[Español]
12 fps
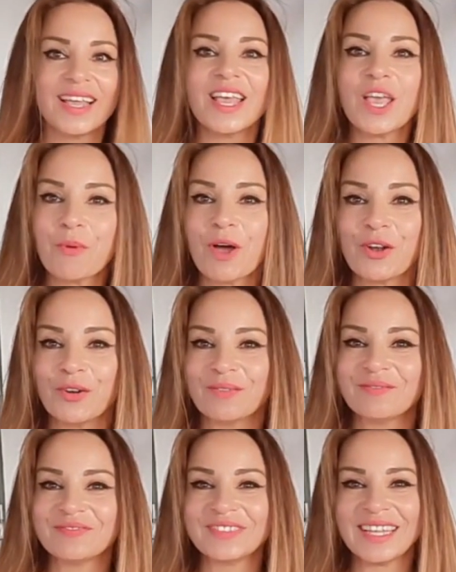Y bueno,
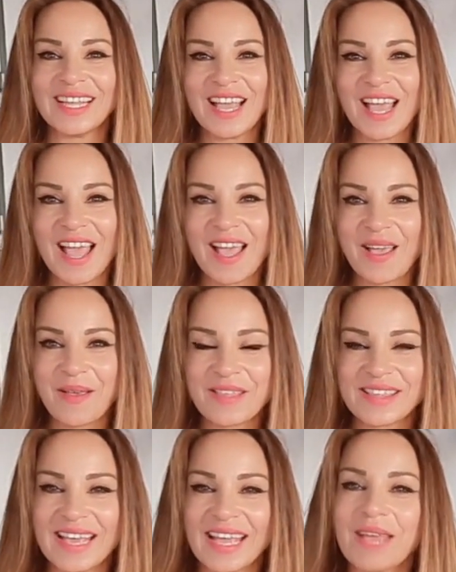
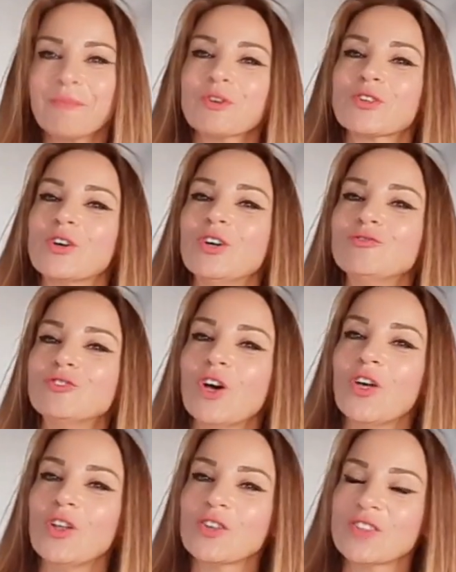seguimos con todos los